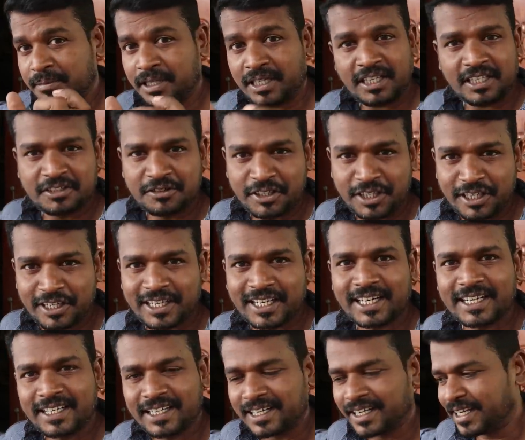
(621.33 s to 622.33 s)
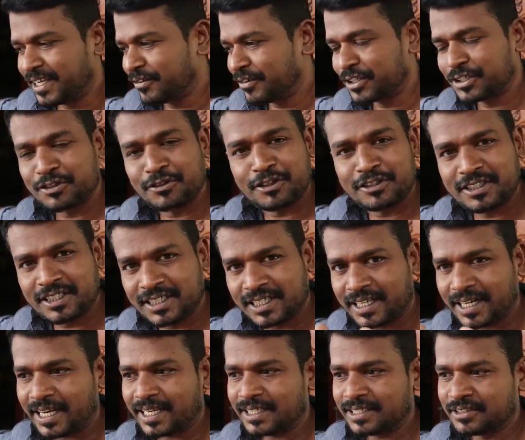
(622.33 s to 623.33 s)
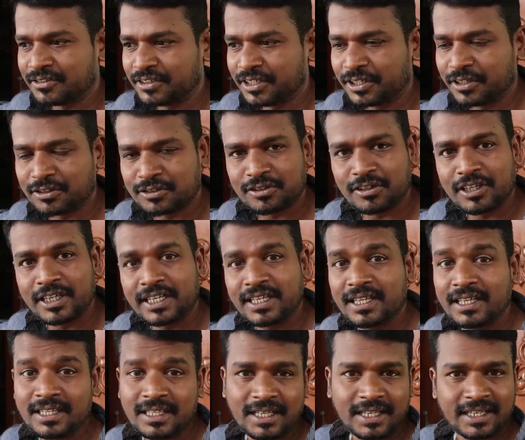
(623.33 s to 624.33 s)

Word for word: பட்டாஸ் வீடியோ கேட்டுக்கிறீங்க வருஷம் வருஷம் அந்த கிராக்கர்ஸ் வீடியோன்னு சொல்லிட்டு